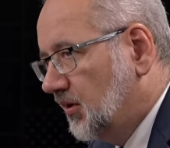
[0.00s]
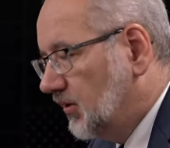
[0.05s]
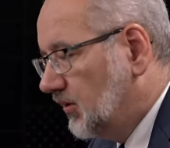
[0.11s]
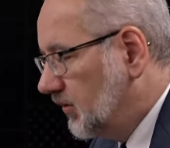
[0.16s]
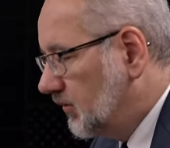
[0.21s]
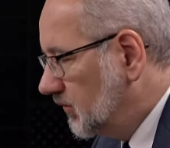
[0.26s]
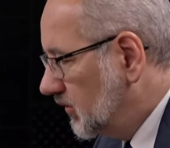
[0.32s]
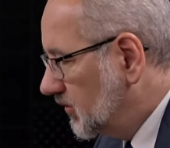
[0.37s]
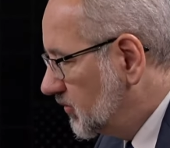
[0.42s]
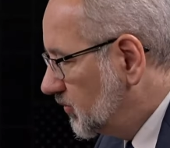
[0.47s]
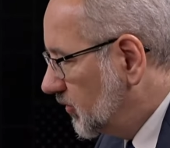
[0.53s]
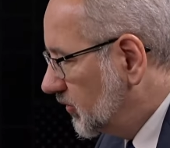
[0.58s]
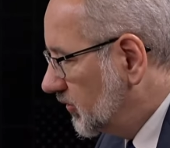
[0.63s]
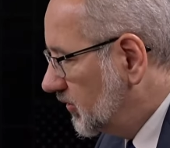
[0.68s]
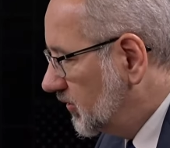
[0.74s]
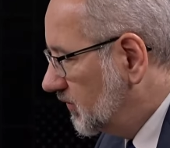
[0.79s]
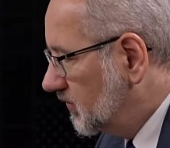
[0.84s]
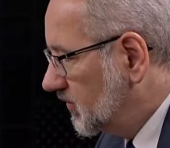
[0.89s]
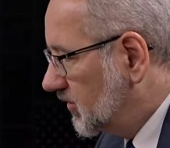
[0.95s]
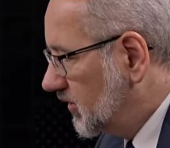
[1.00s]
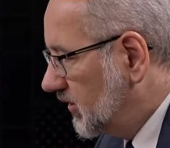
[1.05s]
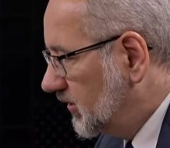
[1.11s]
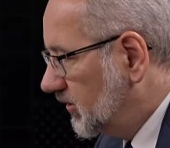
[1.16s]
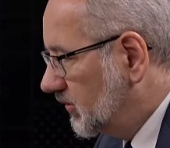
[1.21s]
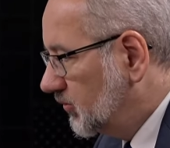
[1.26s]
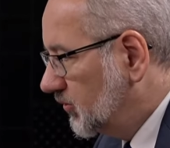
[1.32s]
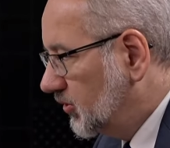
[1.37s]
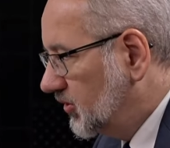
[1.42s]
e, więc pod tym
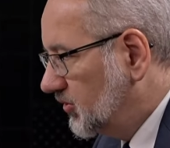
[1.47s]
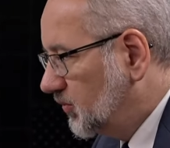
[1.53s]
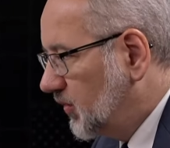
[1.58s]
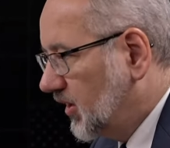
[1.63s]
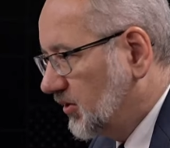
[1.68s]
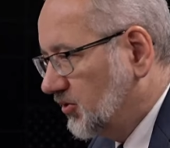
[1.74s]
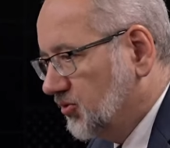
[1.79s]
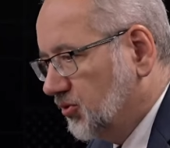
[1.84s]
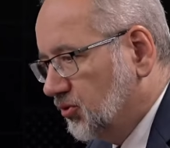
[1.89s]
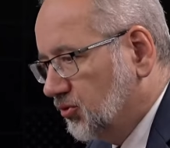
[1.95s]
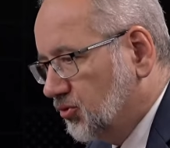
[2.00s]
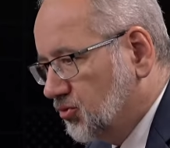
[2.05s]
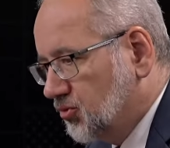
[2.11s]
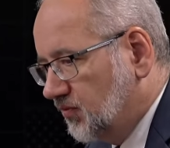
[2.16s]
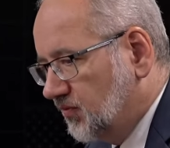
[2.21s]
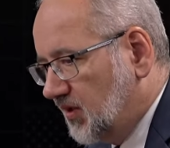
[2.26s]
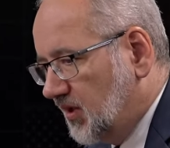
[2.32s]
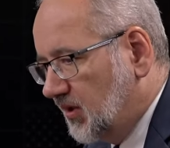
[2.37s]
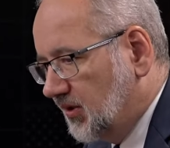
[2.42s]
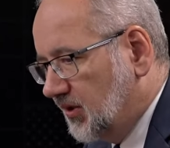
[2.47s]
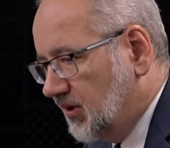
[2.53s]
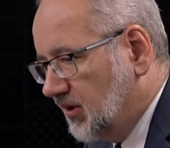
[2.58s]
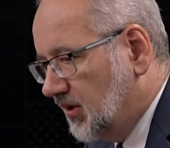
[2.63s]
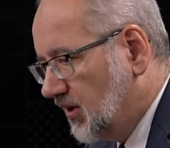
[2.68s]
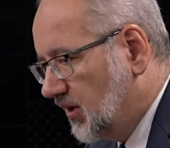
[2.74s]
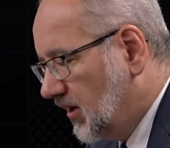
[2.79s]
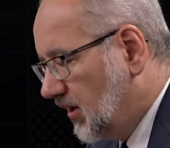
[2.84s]
względem to jest bardzo odczuwalne